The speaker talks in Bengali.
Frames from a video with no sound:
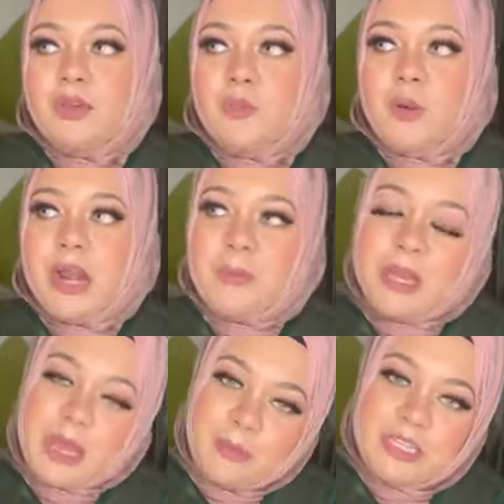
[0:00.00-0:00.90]
তো পরে
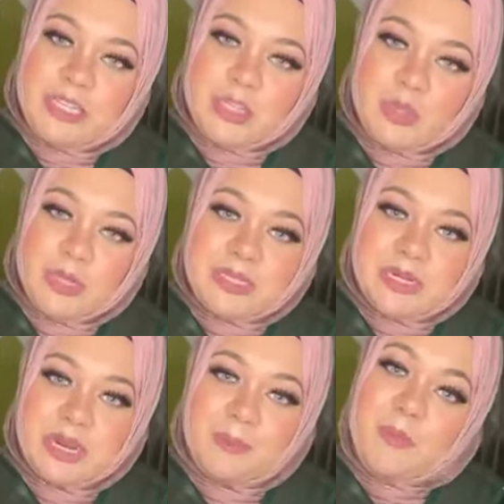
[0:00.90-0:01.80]
আমাকে একবার জিজ্ঞেস
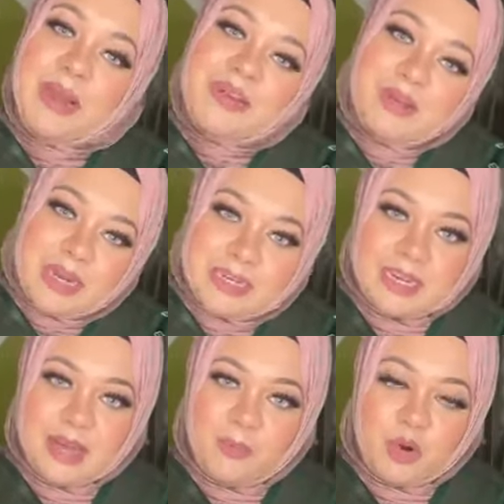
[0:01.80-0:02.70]
করেছিলেন আপু
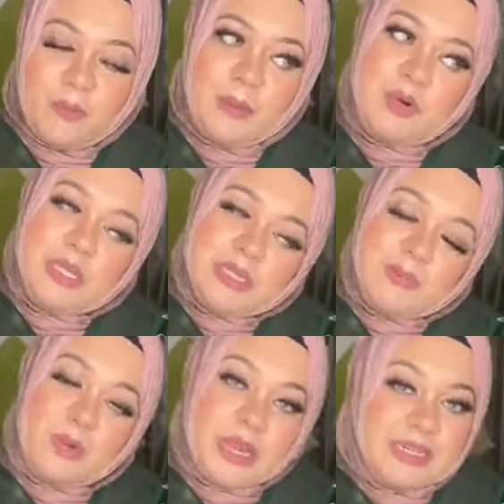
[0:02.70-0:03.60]
ম্যাটেরিয়ালটা কেমন আমি বলেছি
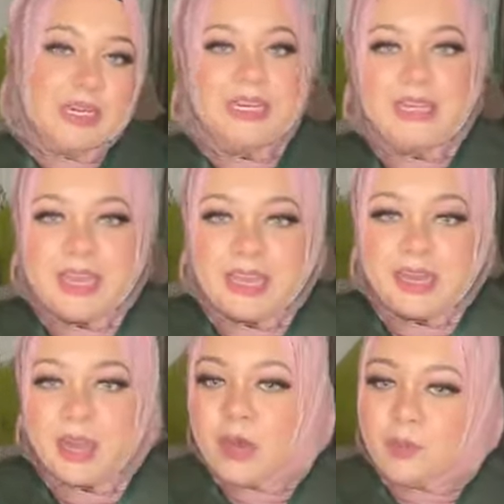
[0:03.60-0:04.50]
আপু একটা নিয়ে
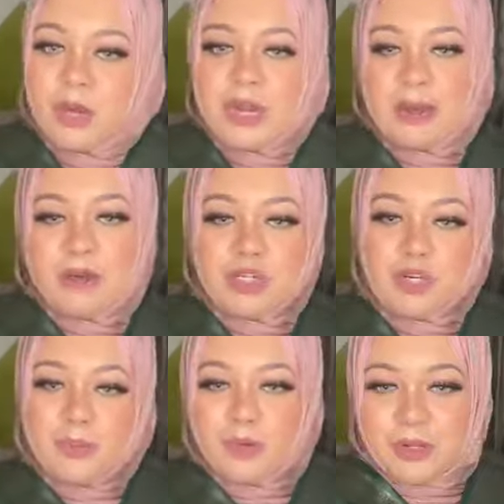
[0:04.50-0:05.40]
দেখেন বলেন আমাকে
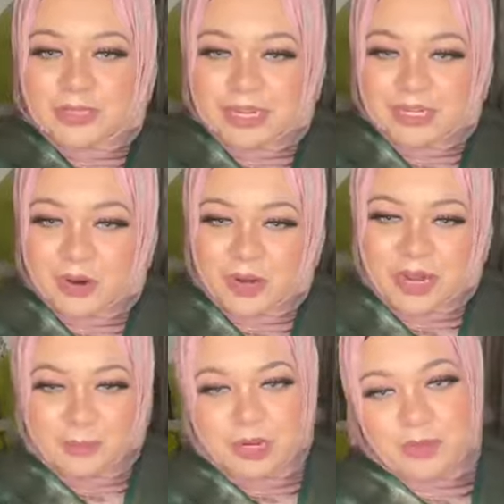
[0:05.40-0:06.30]
সবগুলো সেন্ড
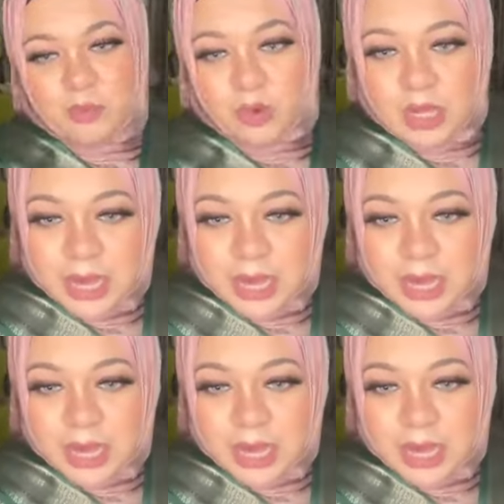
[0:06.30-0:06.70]
করেন আমি নিব